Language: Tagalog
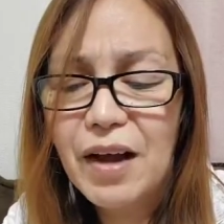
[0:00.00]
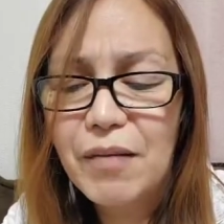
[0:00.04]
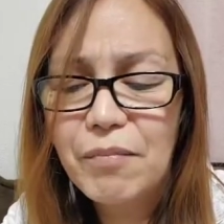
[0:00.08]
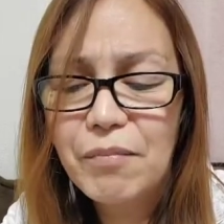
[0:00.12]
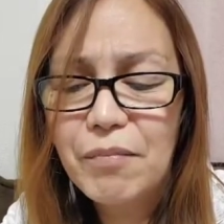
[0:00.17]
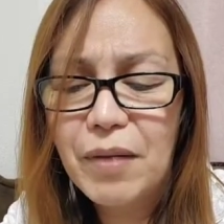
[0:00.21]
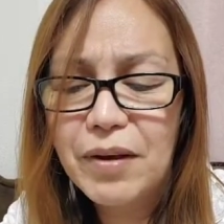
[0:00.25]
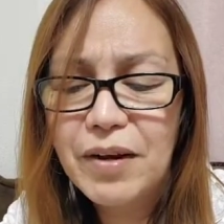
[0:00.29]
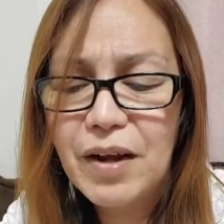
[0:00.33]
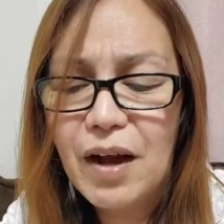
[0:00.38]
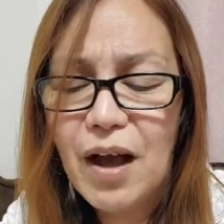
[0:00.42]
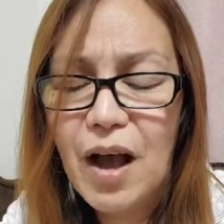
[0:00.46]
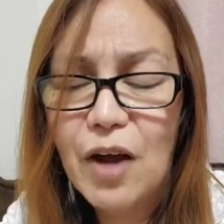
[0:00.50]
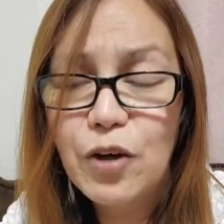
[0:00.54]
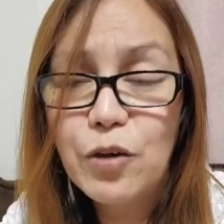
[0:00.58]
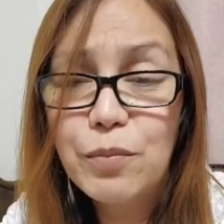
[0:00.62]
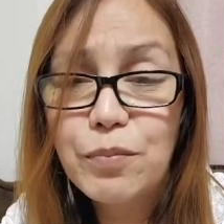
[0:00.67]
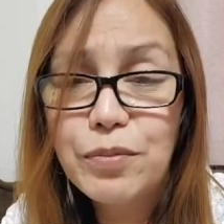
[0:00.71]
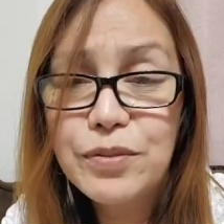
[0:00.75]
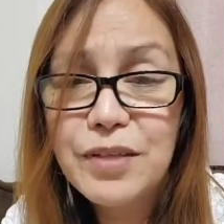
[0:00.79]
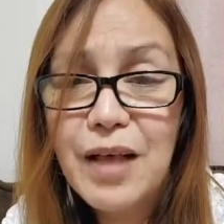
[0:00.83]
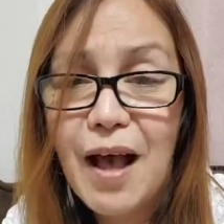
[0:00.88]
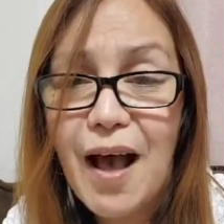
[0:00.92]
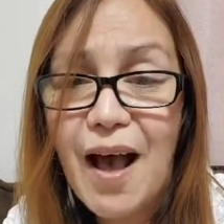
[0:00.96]
may
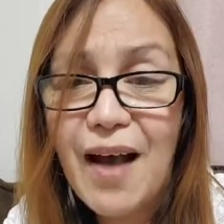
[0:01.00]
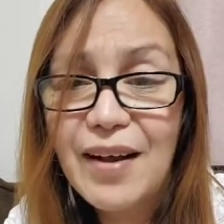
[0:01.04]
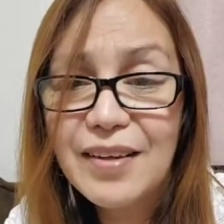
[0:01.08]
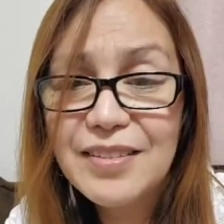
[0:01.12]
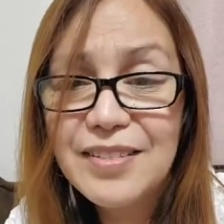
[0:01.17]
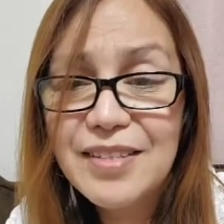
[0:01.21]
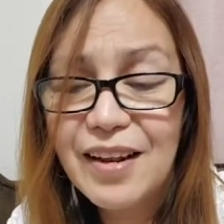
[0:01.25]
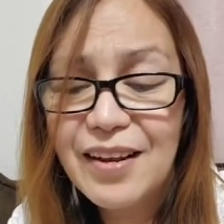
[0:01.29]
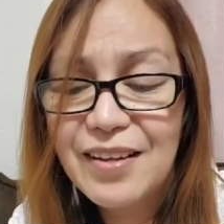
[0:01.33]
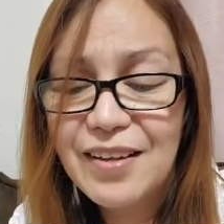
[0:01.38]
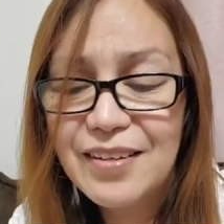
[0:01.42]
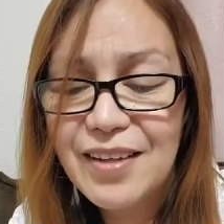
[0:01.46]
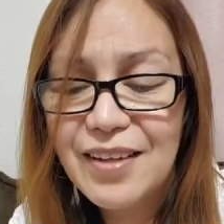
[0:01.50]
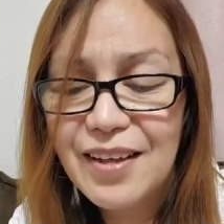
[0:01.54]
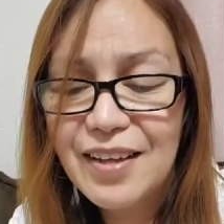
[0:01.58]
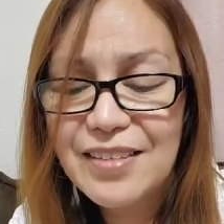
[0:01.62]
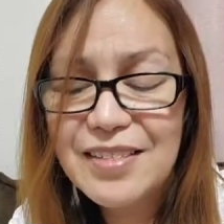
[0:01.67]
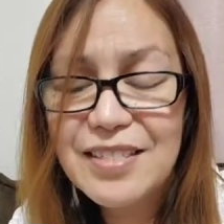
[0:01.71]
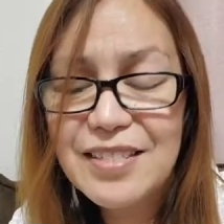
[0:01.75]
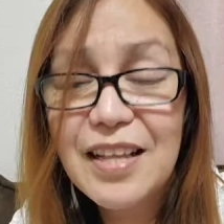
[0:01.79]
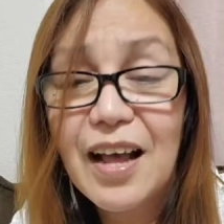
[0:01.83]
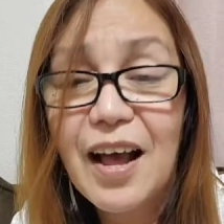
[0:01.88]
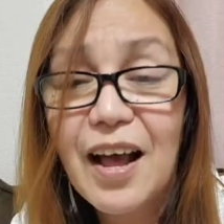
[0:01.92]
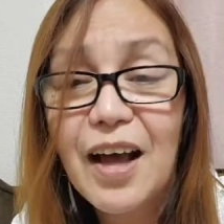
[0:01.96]
nakaano po sa akin sa Lady
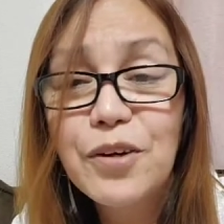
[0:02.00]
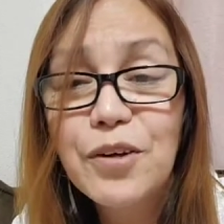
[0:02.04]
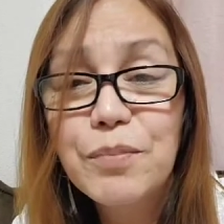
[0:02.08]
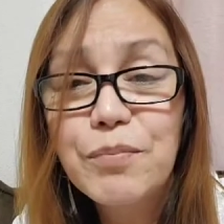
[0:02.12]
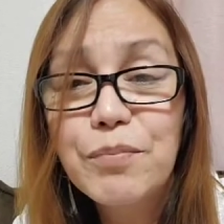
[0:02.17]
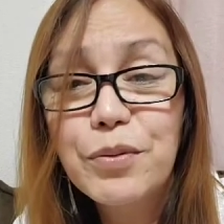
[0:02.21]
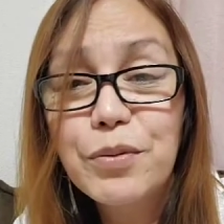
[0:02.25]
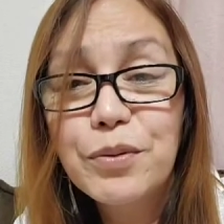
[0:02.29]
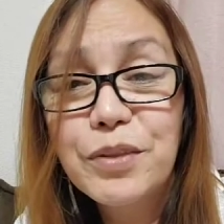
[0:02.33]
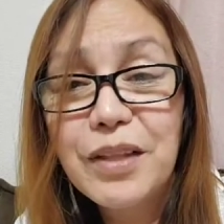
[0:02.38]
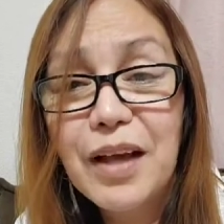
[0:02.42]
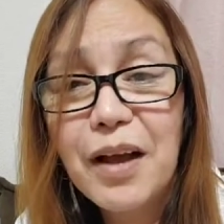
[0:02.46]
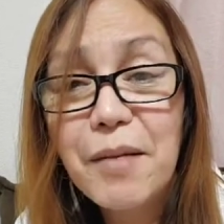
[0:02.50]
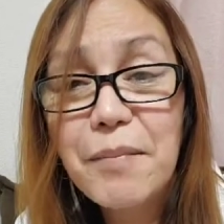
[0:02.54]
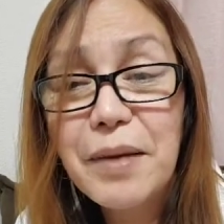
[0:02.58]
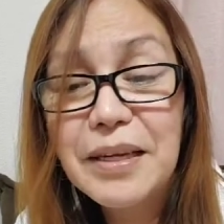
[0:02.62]
X na ano po taga